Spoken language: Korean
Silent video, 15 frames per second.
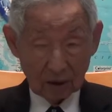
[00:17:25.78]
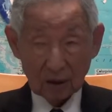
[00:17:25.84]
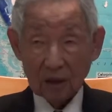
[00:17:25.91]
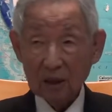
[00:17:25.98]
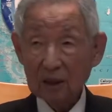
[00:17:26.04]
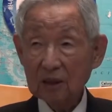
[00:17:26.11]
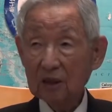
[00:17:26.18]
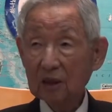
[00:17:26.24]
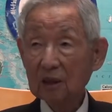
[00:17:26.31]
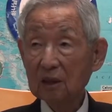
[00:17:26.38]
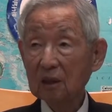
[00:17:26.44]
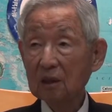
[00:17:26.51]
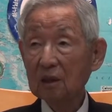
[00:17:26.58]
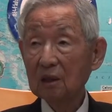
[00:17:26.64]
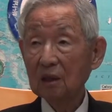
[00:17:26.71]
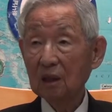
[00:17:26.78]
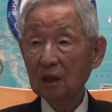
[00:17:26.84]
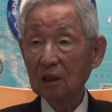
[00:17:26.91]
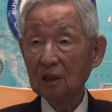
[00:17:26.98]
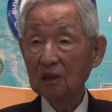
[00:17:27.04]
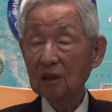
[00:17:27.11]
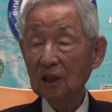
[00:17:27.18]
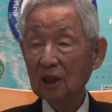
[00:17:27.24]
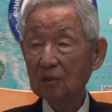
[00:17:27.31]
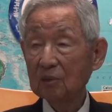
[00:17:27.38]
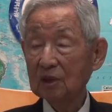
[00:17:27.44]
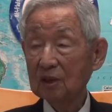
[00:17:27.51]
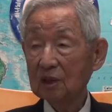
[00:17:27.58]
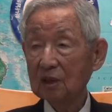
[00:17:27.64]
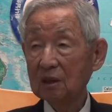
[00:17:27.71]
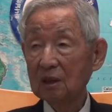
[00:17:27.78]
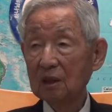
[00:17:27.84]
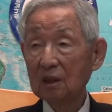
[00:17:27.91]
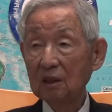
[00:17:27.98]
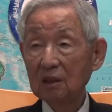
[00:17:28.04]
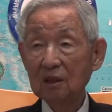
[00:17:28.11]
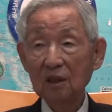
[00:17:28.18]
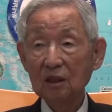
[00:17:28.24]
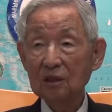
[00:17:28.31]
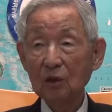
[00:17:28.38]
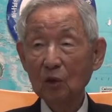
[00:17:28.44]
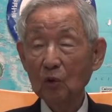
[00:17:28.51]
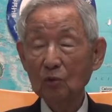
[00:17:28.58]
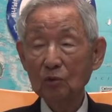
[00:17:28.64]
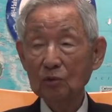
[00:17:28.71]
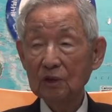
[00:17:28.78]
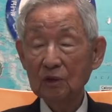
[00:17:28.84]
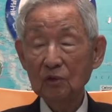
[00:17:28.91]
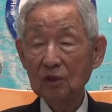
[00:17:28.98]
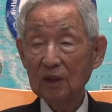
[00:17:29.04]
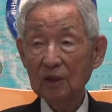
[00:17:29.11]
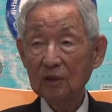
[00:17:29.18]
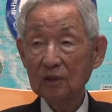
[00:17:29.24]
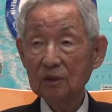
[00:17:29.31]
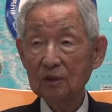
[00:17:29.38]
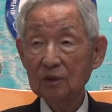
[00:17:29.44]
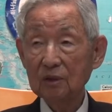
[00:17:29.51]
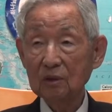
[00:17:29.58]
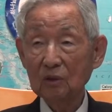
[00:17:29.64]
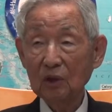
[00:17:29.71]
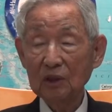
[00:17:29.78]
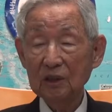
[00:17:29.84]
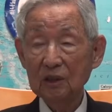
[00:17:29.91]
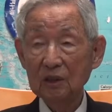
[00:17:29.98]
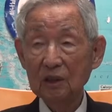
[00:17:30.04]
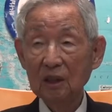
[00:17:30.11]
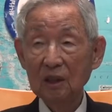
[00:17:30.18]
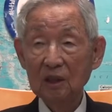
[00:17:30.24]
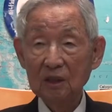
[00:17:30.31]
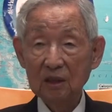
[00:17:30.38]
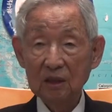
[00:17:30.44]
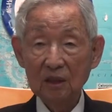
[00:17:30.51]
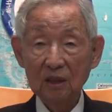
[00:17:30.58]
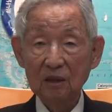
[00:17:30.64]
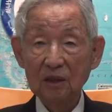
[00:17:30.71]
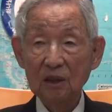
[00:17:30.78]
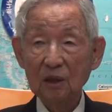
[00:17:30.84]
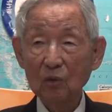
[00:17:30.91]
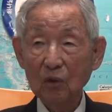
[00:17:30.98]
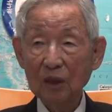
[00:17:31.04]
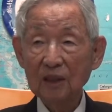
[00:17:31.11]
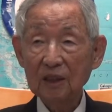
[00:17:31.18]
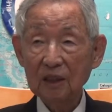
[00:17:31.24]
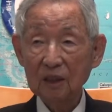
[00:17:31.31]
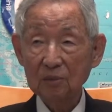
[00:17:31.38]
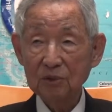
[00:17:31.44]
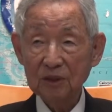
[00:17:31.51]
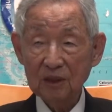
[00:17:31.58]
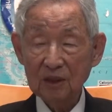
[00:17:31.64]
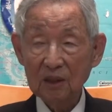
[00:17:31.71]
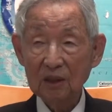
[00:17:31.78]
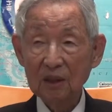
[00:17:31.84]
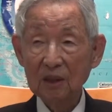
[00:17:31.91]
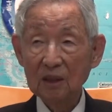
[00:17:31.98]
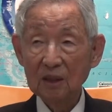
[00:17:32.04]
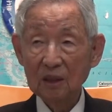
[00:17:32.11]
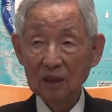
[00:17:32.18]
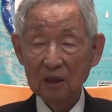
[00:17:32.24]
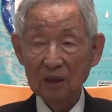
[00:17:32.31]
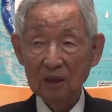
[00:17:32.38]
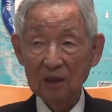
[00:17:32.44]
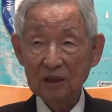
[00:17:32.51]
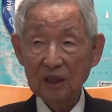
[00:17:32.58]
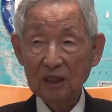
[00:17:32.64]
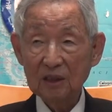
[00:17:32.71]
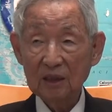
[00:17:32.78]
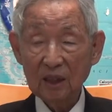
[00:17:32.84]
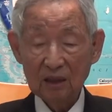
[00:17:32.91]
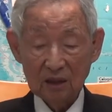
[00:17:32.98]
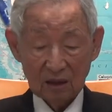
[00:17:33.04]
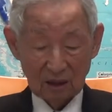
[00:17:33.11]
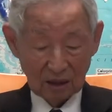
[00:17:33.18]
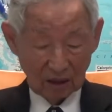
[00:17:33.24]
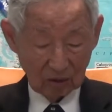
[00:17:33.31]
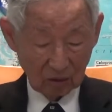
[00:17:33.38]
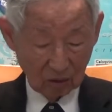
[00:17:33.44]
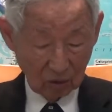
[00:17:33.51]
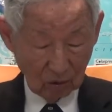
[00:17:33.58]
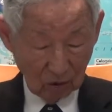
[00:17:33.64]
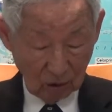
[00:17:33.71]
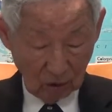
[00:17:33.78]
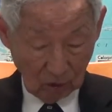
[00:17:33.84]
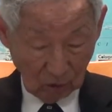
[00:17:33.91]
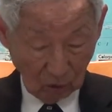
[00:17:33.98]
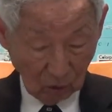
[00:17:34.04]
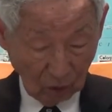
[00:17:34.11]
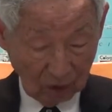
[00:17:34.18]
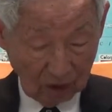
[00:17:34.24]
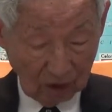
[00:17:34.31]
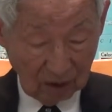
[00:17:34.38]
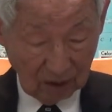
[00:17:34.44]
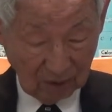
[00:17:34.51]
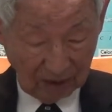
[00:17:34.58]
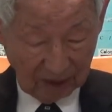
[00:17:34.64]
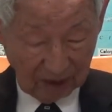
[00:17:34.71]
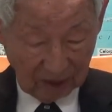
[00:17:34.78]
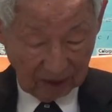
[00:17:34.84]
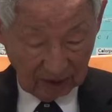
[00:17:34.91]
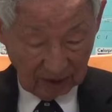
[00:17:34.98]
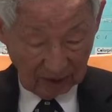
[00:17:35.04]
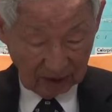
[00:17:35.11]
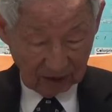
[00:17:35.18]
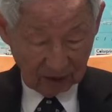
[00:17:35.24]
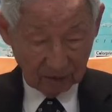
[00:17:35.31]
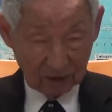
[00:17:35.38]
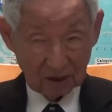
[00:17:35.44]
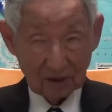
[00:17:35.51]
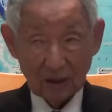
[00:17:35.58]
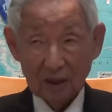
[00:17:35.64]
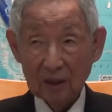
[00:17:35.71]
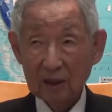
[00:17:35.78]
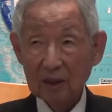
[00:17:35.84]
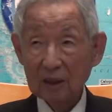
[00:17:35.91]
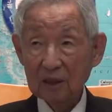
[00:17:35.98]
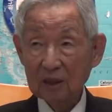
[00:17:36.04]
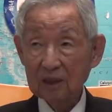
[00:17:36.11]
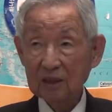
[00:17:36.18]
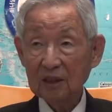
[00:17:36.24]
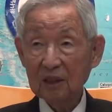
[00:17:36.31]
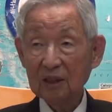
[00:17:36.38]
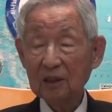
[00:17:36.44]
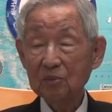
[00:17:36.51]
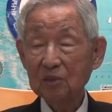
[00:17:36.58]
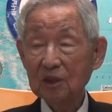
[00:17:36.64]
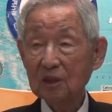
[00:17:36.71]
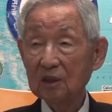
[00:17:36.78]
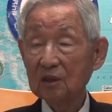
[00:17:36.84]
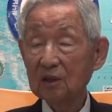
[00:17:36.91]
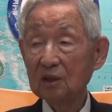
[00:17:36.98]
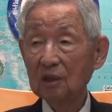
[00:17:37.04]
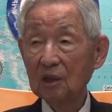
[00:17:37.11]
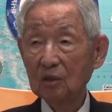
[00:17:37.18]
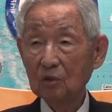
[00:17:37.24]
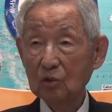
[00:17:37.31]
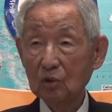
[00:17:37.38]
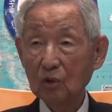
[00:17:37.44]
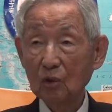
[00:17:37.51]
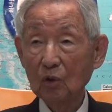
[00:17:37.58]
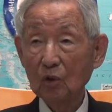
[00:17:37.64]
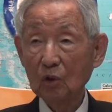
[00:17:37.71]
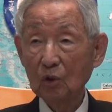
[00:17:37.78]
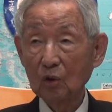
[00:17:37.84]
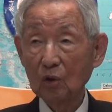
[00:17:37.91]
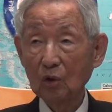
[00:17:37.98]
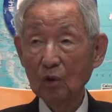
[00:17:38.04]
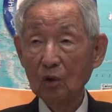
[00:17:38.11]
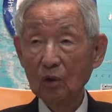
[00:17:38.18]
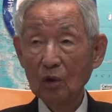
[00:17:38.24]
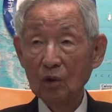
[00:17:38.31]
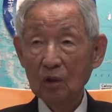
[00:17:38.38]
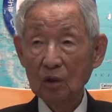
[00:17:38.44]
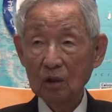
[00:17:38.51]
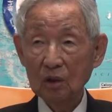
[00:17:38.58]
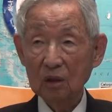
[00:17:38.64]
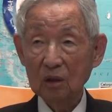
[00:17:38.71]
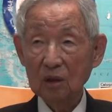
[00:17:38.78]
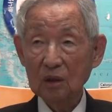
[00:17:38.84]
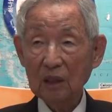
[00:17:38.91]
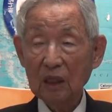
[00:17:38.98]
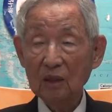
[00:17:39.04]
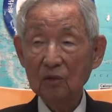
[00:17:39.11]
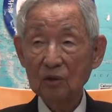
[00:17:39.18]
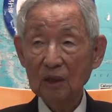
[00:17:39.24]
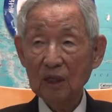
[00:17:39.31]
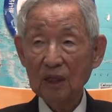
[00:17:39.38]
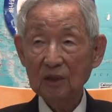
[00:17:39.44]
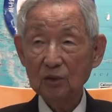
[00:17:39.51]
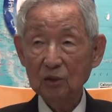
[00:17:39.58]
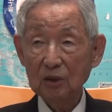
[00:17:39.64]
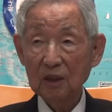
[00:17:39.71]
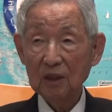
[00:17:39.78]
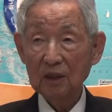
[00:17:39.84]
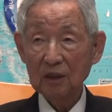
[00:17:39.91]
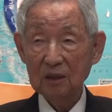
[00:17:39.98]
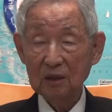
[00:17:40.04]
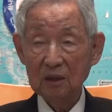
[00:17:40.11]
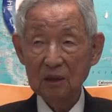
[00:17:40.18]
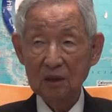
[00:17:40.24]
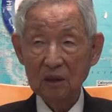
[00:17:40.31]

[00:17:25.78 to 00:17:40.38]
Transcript: 그래서 어, 이 사람들은 저치 오 잉글랜드와는 전혀 관계없이 에, 자기네들대로 교회를 만들어 나갔습니다. 이 사람들은 주로 어, 그 칸그리게이셔널